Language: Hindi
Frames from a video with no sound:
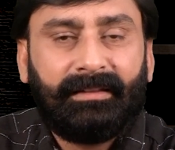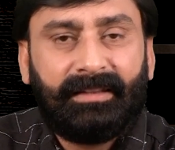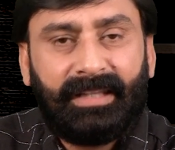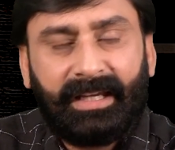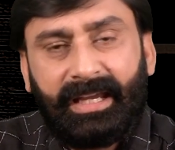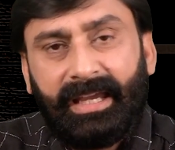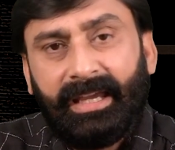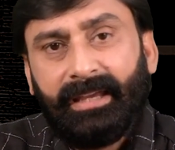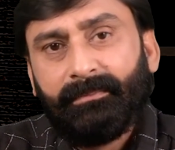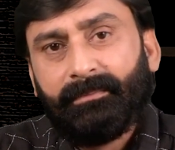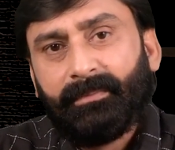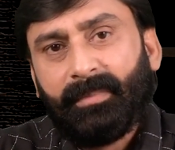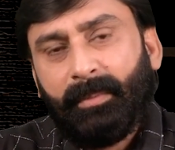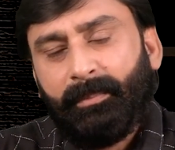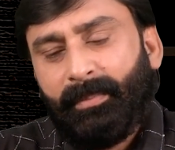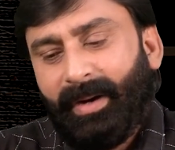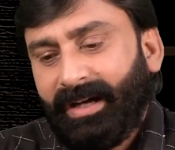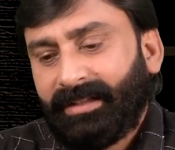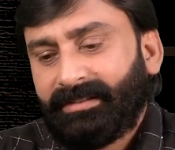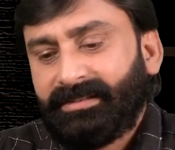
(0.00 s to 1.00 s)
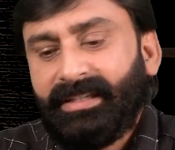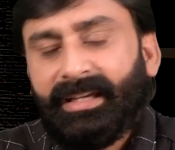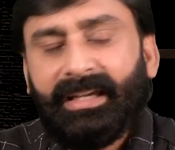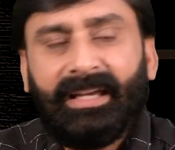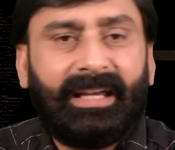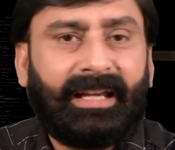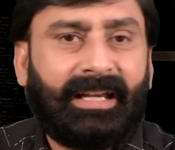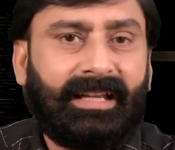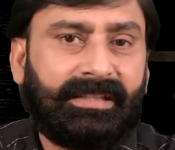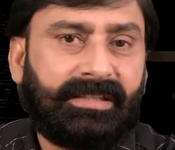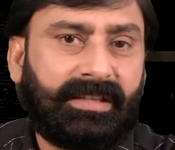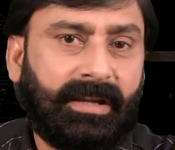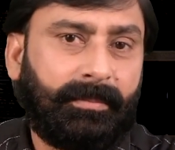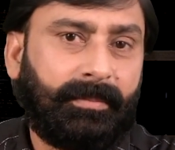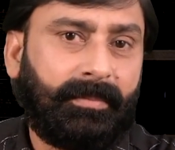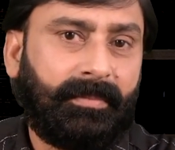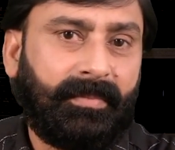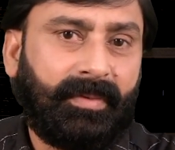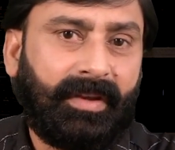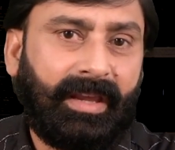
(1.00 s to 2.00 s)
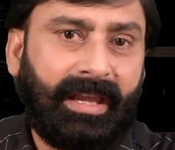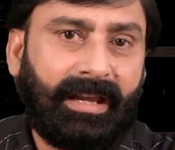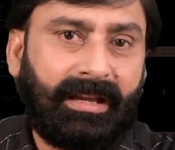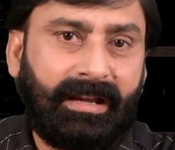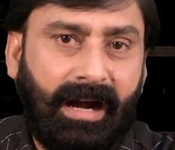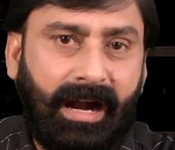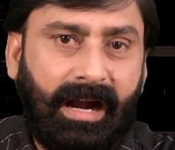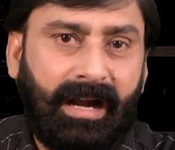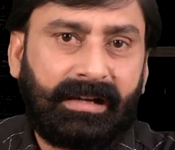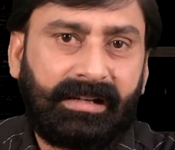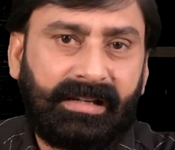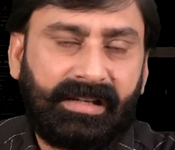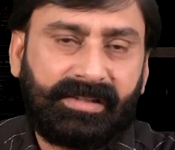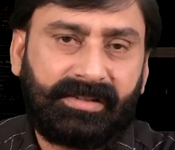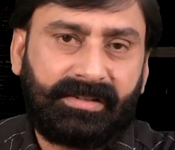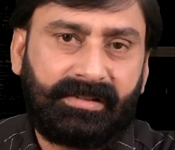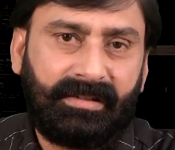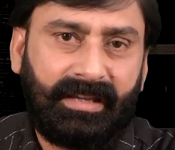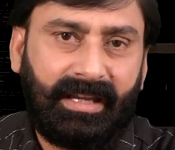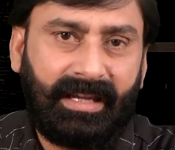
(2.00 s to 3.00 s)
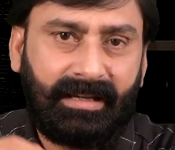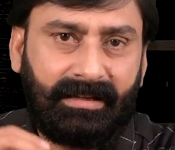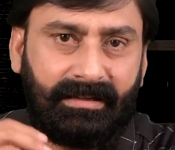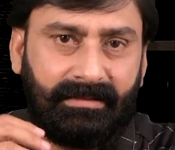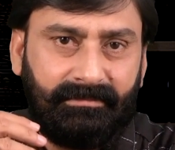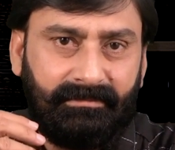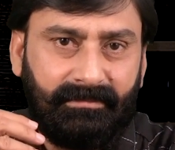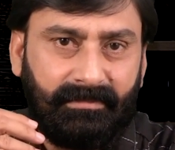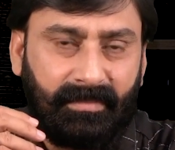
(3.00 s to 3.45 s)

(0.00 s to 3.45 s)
देखें बात यह है कि जब एक आर्टिस्ट एक